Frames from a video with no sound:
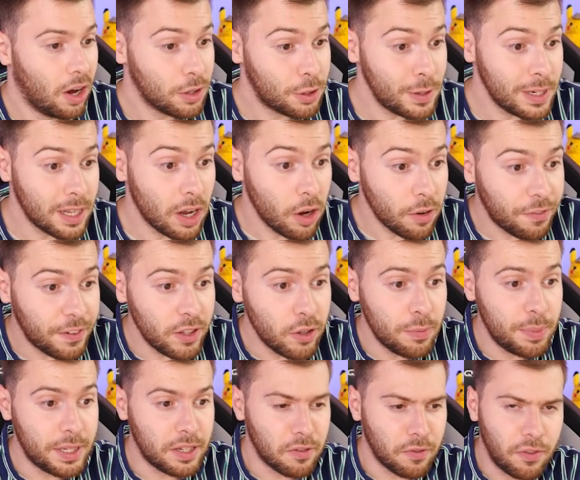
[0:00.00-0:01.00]
Ensuite,
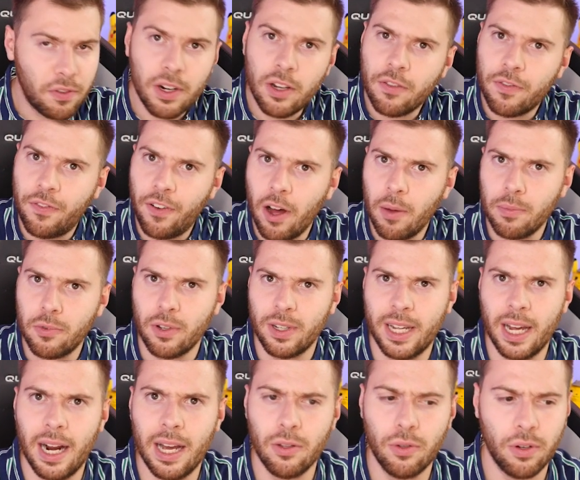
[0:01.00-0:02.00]
Amphinobi. Vous voulez une forme de
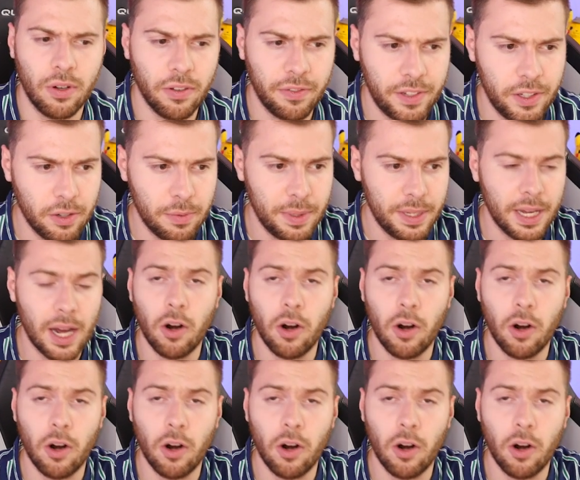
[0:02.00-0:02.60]
Galar de Amphinobi